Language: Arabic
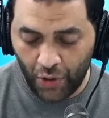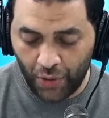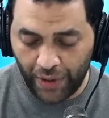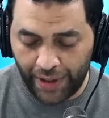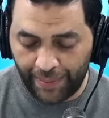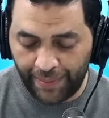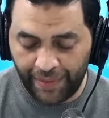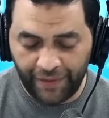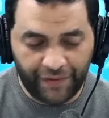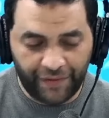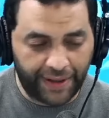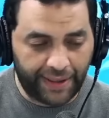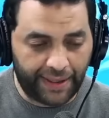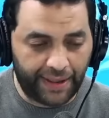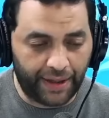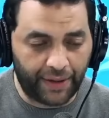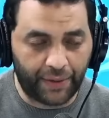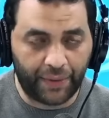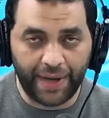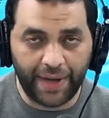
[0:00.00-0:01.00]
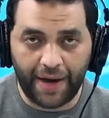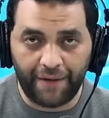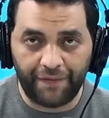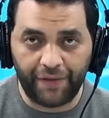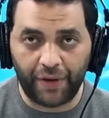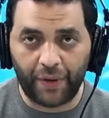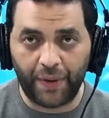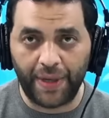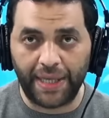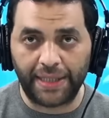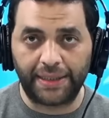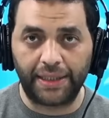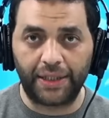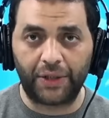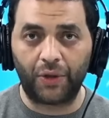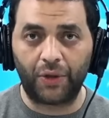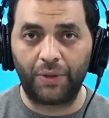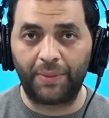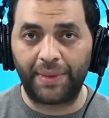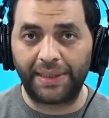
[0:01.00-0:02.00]
وربي يفضلك ويحفظك ويعطيك
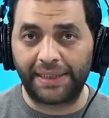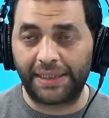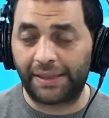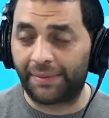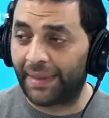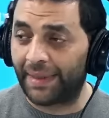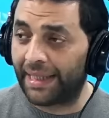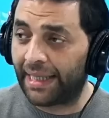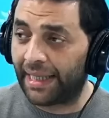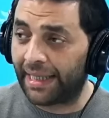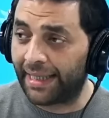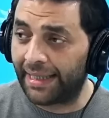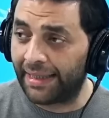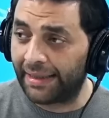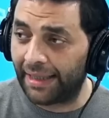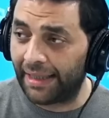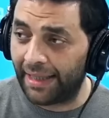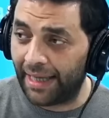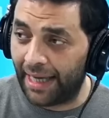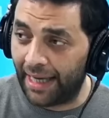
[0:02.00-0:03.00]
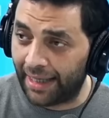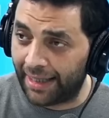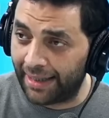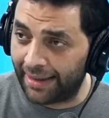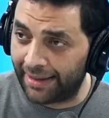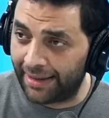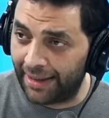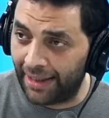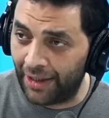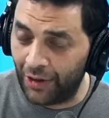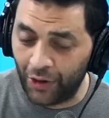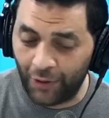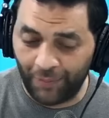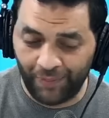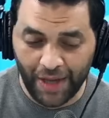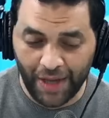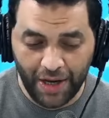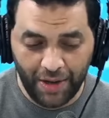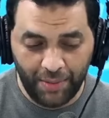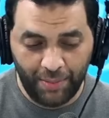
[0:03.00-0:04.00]
كل ما تتمنى كانت هذه حلقتنا لليوم
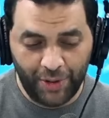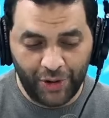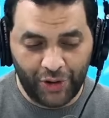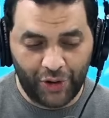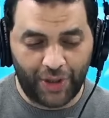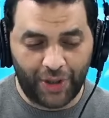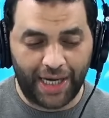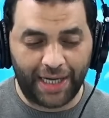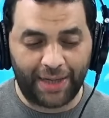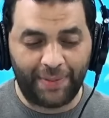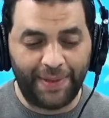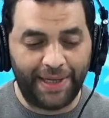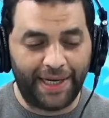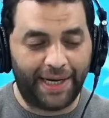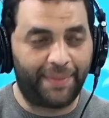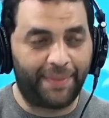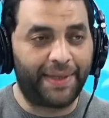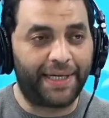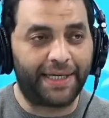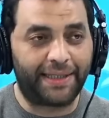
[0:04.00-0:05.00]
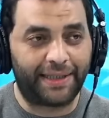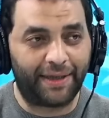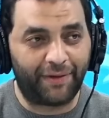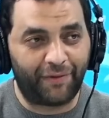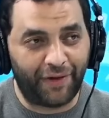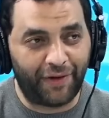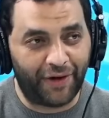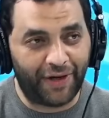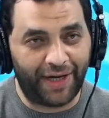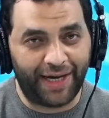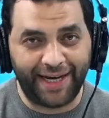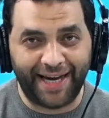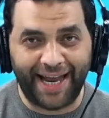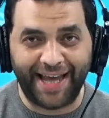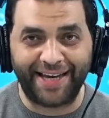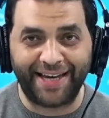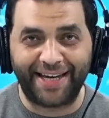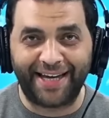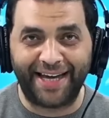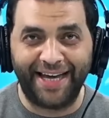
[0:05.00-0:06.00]
بجرعه كبيره من التفاؤل
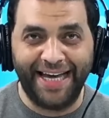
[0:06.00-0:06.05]
انهينا